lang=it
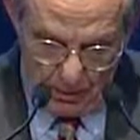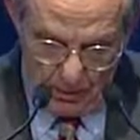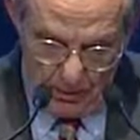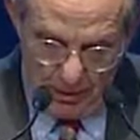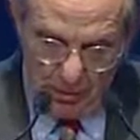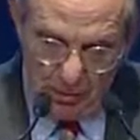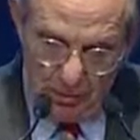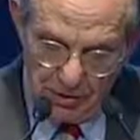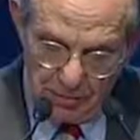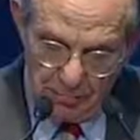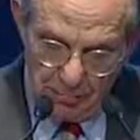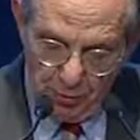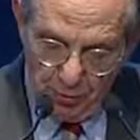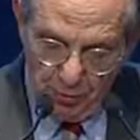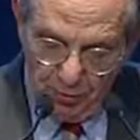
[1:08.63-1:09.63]
Ne è un
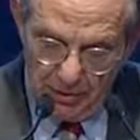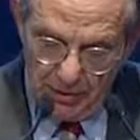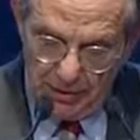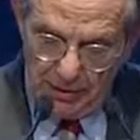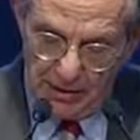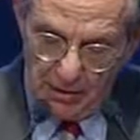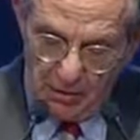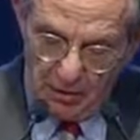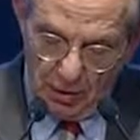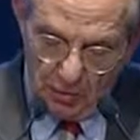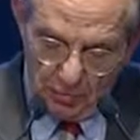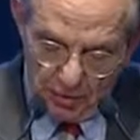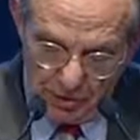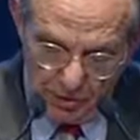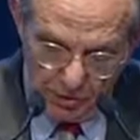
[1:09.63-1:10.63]
esempio l'intesa con la
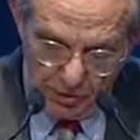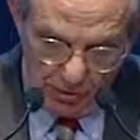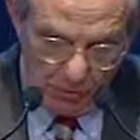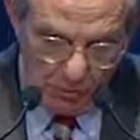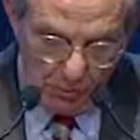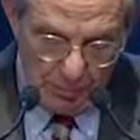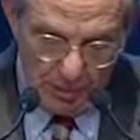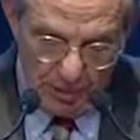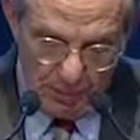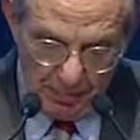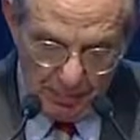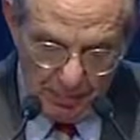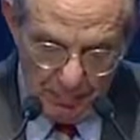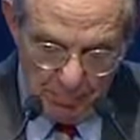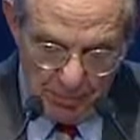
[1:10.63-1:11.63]
Commissione europea
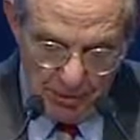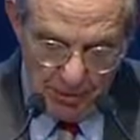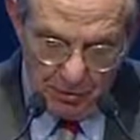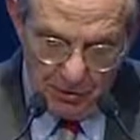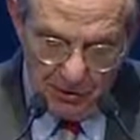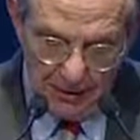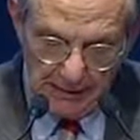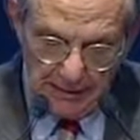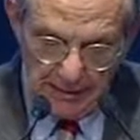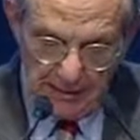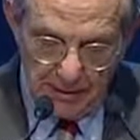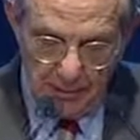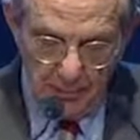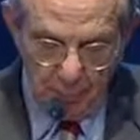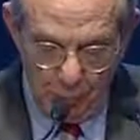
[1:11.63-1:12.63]
per l'impiego di
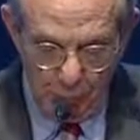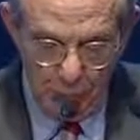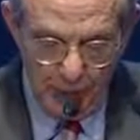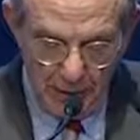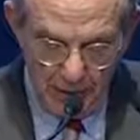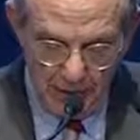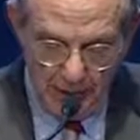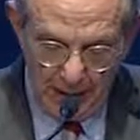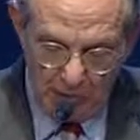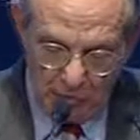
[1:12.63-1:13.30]
garanzie pubbliche a